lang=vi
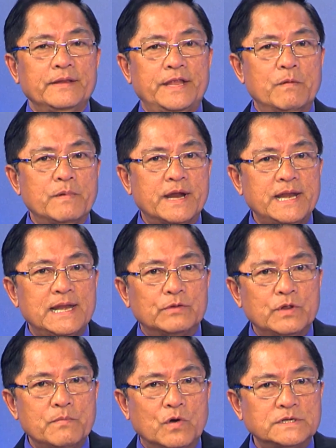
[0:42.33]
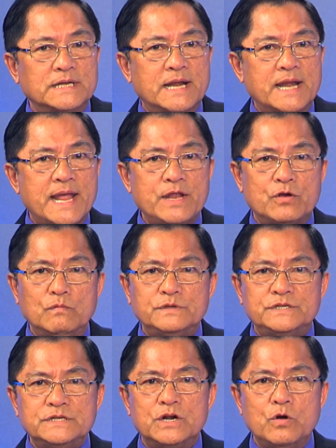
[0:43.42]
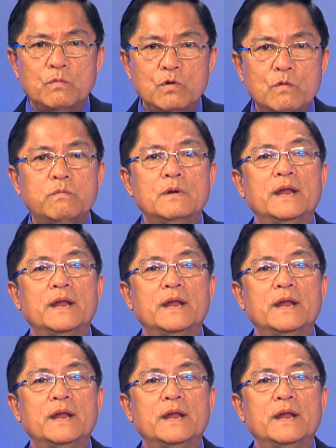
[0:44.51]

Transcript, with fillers: thì ông Kerry lại tuyên bố rằng nay cũng chưa đúng lúc